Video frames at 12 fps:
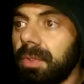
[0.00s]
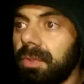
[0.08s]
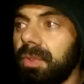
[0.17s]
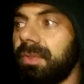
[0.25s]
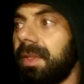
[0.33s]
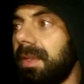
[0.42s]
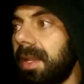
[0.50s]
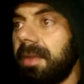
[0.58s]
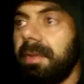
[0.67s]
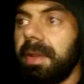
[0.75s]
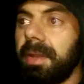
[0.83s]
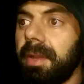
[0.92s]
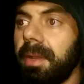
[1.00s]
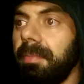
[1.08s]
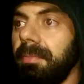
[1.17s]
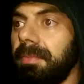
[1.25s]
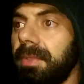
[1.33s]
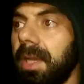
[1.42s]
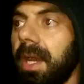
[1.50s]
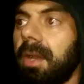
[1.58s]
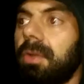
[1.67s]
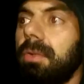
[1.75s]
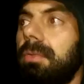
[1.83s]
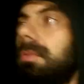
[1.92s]
kuzenlere veririm ya
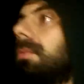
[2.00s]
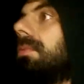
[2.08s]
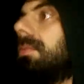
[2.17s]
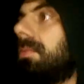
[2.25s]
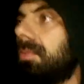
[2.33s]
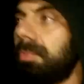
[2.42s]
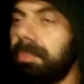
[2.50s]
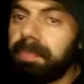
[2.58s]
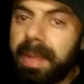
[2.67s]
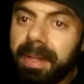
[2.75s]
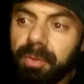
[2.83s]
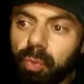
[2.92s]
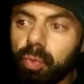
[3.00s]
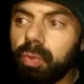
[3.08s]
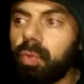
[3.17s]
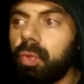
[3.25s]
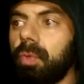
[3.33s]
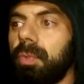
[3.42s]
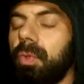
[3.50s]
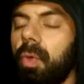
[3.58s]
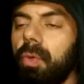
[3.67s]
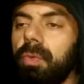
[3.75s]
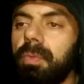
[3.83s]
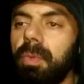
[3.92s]
Beni du durumun
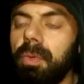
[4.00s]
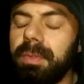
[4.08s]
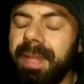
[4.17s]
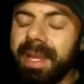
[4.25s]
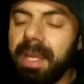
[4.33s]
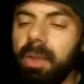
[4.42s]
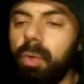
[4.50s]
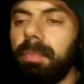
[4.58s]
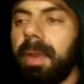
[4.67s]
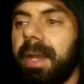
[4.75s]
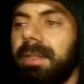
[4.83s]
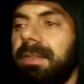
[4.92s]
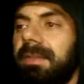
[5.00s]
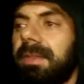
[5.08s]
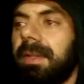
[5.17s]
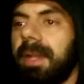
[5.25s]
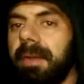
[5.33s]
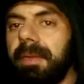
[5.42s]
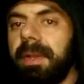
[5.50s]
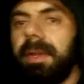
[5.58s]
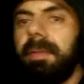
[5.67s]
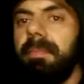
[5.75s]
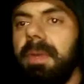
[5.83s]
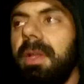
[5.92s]
on, iyi olmayan insanlara
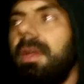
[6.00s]
veririm.